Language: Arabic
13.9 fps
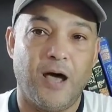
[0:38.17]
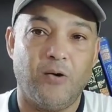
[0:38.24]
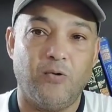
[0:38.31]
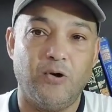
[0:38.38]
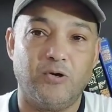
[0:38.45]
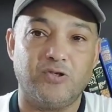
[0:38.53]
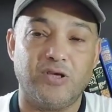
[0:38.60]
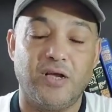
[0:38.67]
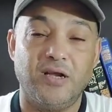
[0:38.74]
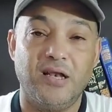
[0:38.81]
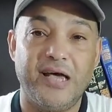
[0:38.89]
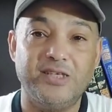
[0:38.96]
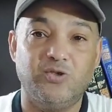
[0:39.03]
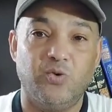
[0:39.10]
أو الحصان
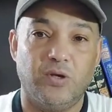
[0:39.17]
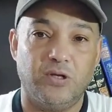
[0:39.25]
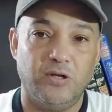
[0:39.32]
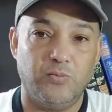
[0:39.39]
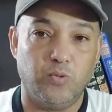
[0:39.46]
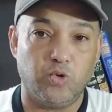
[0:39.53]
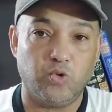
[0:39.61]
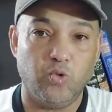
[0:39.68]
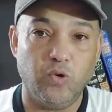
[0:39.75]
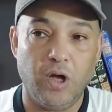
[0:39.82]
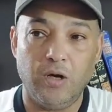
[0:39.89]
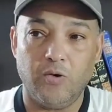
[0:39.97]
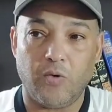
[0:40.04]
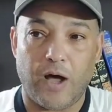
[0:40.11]
الأسود
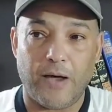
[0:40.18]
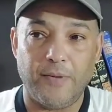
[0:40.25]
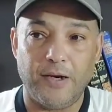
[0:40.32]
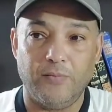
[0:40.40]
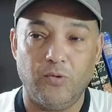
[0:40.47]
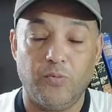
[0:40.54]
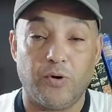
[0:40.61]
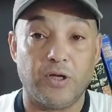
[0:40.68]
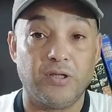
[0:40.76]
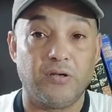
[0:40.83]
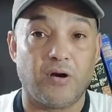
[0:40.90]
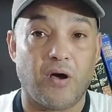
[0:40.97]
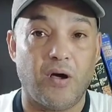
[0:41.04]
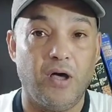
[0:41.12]
للبطولة وعمل مباراة
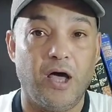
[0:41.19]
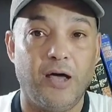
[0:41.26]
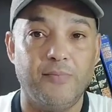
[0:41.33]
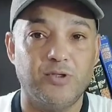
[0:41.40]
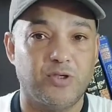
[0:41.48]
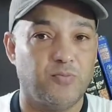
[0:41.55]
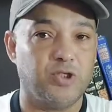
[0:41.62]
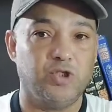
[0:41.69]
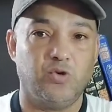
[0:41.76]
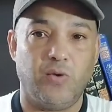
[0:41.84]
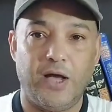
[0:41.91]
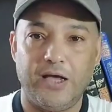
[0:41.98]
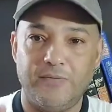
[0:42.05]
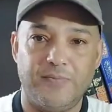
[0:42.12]
رائعة مش ماتش
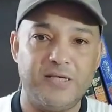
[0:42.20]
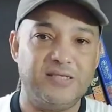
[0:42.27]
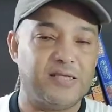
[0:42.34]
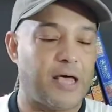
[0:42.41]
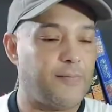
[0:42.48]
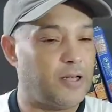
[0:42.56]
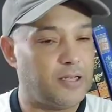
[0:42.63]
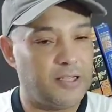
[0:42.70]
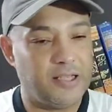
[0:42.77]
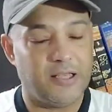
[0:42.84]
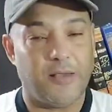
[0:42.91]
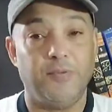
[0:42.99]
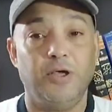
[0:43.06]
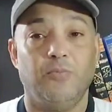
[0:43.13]
واحد بس عمل
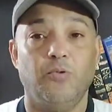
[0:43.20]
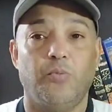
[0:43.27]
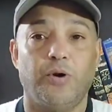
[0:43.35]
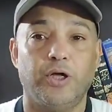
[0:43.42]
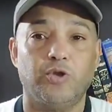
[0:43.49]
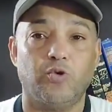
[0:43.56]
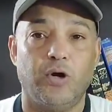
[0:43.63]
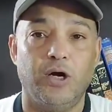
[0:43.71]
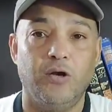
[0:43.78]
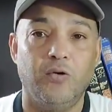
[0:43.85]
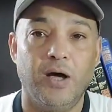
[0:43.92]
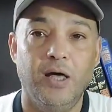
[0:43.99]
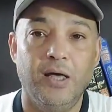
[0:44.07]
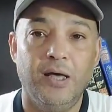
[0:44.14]
جميع مبارياته
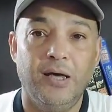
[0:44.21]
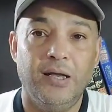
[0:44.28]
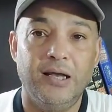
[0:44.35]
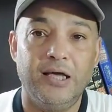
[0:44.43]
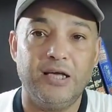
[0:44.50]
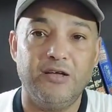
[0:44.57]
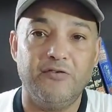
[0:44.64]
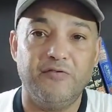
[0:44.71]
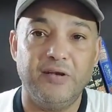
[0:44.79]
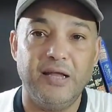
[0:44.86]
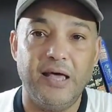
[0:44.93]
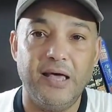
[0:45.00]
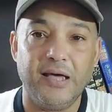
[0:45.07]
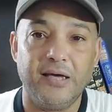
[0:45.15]
حلوة لكن في
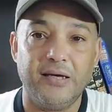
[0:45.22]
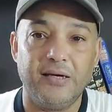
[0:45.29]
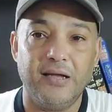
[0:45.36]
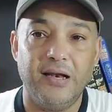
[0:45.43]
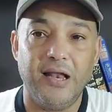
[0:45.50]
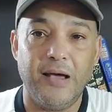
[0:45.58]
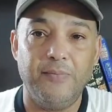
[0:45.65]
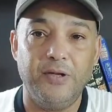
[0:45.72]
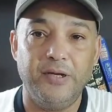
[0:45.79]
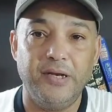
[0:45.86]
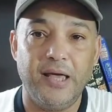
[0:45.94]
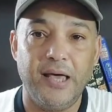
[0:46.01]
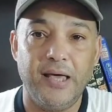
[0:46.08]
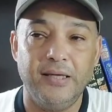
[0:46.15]
الآخر اللي قبل
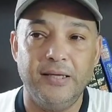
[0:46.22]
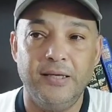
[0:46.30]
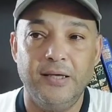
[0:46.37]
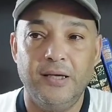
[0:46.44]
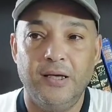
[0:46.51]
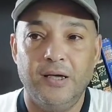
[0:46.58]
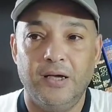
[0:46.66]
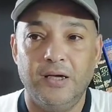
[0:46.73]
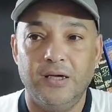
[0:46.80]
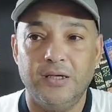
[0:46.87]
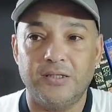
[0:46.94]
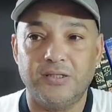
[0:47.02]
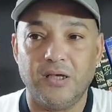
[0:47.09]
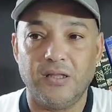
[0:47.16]
النهائي
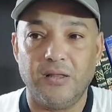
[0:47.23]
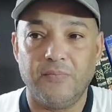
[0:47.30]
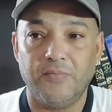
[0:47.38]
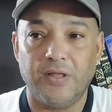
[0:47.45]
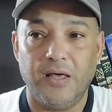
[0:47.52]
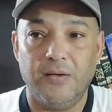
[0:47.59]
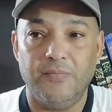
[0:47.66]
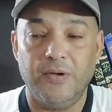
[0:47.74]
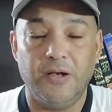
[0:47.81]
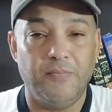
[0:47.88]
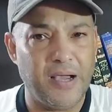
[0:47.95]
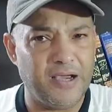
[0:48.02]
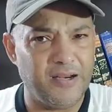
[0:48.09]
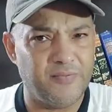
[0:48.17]
آه، اتصدم
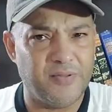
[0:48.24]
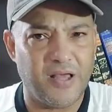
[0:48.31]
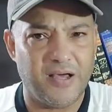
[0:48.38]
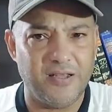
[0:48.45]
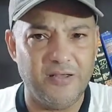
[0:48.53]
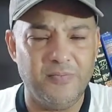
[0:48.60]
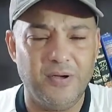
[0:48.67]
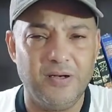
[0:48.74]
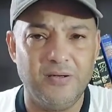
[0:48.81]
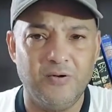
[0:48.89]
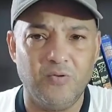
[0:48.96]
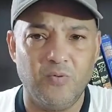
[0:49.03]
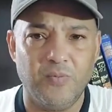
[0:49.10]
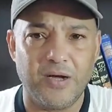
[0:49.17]
بالمغرب تقريبا
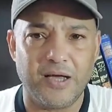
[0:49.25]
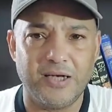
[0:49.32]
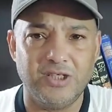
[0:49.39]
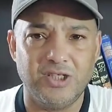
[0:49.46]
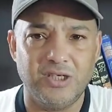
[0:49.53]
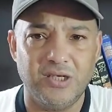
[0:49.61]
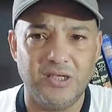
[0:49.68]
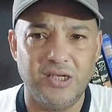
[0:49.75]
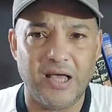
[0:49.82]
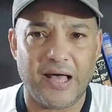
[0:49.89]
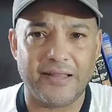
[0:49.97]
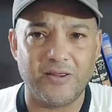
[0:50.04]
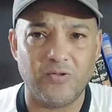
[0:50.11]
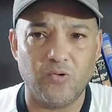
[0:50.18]
وما كانش ليه
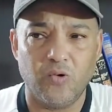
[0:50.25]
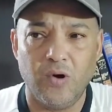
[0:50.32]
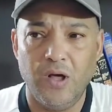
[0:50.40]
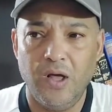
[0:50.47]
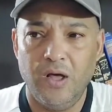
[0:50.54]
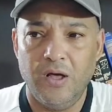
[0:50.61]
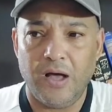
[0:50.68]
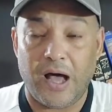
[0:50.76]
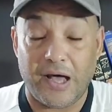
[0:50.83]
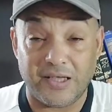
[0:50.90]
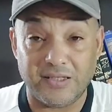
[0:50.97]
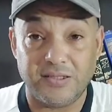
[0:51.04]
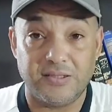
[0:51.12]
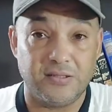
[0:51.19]
عنده
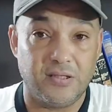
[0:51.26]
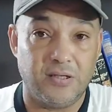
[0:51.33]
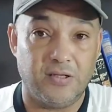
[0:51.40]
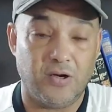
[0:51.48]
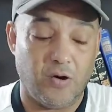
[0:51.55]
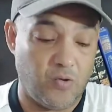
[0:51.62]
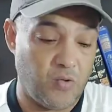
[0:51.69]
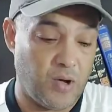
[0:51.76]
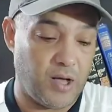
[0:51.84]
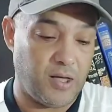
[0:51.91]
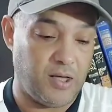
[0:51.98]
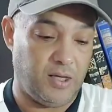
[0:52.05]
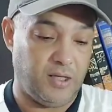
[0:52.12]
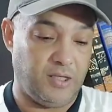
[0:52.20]
حظ ان هو
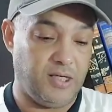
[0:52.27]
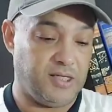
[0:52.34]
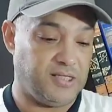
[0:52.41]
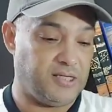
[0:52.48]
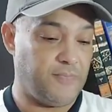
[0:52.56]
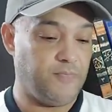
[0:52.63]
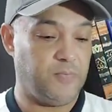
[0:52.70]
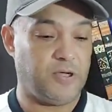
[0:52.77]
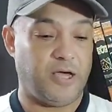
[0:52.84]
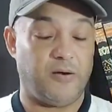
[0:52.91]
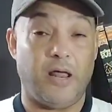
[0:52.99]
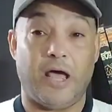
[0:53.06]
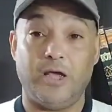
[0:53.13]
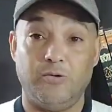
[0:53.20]
آه، يكسب
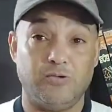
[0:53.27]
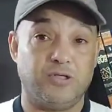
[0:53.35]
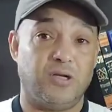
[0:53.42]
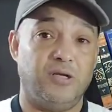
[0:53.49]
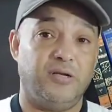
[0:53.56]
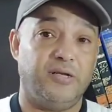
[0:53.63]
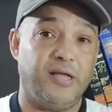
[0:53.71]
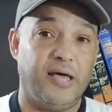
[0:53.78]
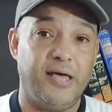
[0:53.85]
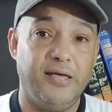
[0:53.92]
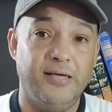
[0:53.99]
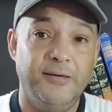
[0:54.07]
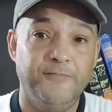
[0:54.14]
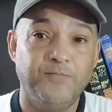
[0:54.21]
كان هيوصل
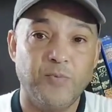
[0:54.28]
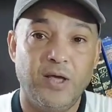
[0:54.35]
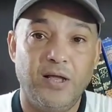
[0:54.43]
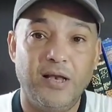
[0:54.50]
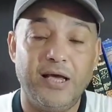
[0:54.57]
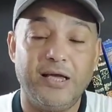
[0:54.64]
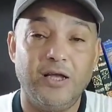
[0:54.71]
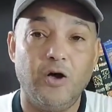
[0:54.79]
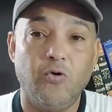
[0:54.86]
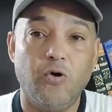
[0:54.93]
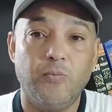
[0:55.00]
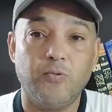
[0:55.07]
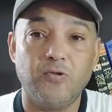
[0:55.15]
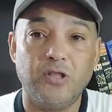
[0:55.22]
للنهائي لكن
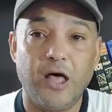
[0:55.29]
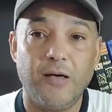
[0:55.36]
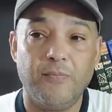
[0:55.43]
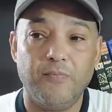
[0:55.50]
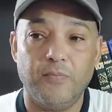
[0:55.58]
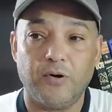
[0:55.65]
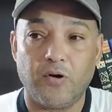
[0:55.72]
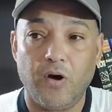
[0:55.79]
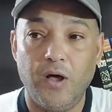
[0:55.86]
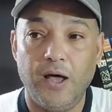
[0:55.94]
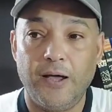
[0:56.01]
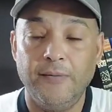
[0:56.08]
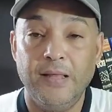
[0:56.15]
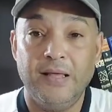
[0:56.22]
هو منتخب
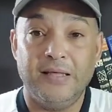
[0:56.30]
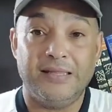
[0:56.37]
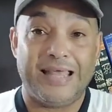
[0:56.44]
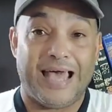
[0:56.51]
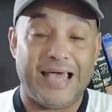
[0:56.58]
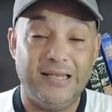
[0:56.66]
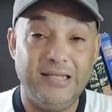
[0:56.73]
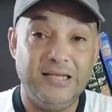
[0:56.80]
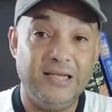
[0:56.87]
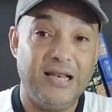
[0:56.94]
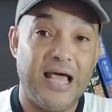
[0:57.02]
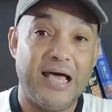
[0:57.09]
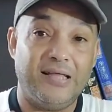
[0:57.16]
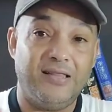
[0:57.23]
رائع تحليل
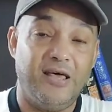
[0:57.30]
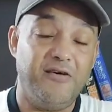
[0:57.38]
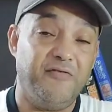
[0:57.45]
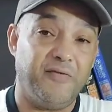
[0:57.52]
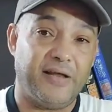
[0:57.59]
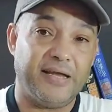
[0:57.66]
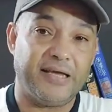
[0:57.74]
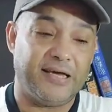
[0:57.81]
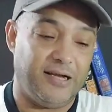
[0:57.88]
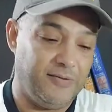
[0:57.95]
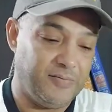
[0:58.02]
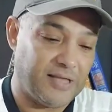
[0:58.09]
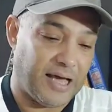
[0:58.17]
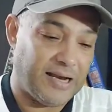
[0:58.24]
الاهداف انا
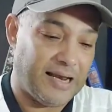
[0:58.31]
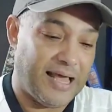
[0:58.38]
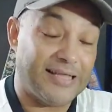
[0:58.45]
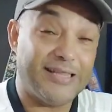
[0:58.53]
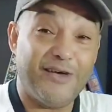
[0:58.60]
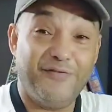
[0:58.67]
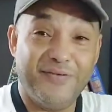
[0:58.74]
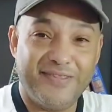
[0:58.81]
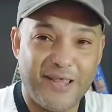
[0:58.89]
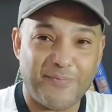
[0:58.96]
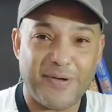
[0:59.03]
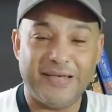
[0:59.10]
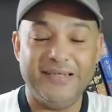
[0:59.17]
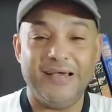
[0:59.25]
اتكلمت عن الاهداف
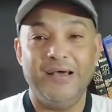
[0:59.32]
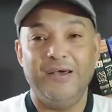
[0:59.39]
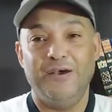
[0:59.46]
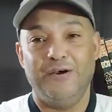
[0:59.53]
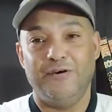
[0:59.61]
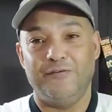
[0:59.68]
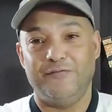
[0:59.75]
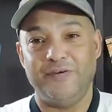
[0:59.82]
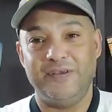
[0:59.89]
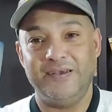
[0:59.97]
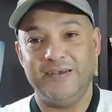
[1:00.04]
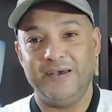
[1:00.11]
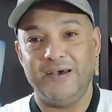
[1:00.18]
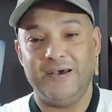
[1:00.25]
الثمانيه
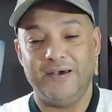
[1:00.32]
في